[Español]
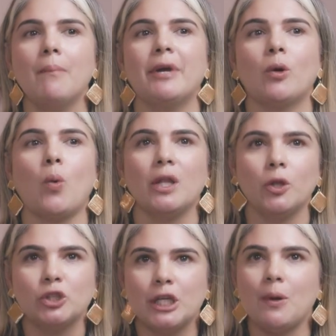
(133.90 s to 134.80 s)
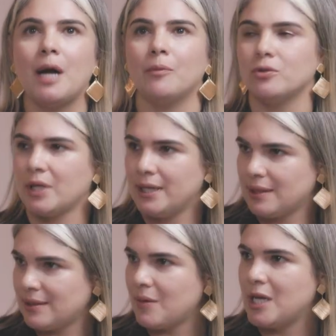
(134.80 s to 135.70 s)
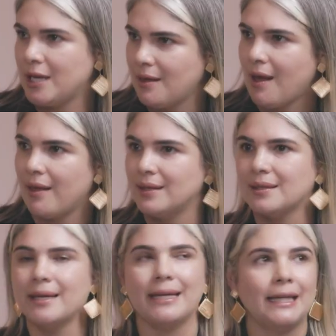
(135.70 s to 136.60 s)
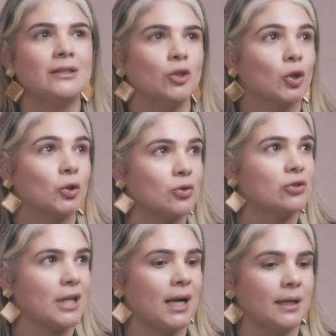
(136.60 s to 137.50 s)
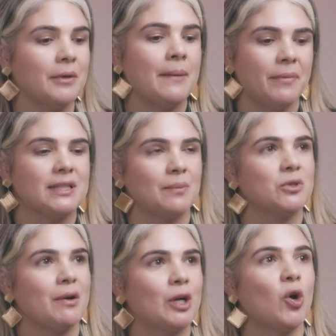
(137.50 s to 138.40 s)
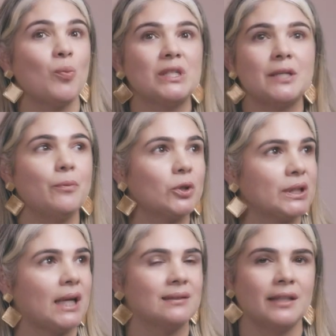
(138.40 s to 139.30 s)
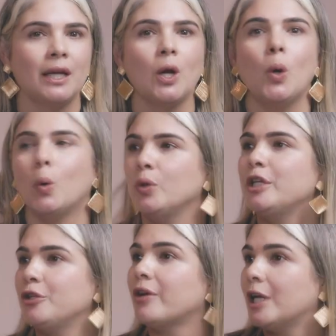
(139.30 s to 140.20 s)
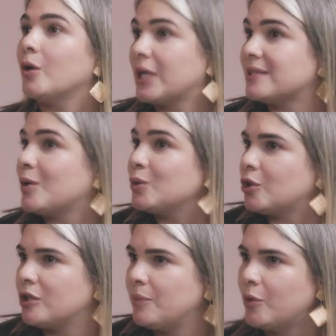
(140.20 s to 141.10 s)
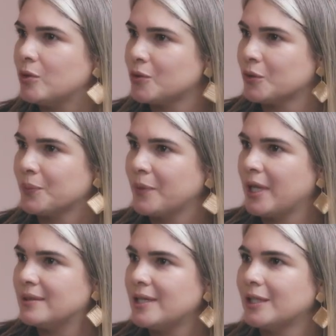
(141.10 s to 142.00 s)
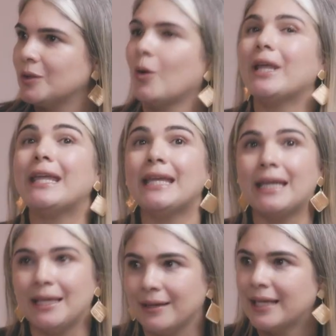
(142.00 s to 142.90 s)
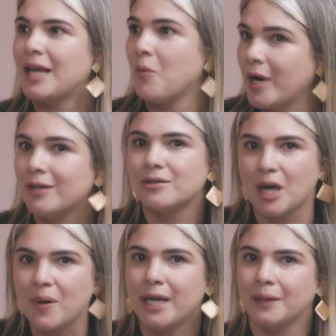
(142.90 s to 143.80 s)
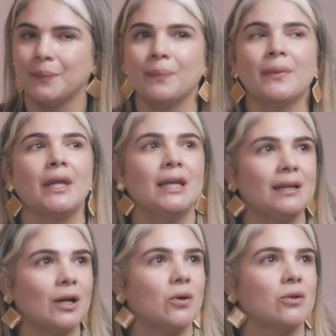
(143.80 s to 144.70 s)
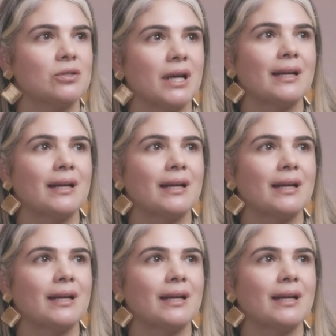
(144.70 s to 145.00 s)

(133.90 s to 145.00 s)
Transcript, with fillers: pero cuando llevamos esas habilidades en el entorno social, empezamos a ver cómo es importante un niño que logra ese control de impulsos, ¿cierto? Y qué bueno saber y reconocer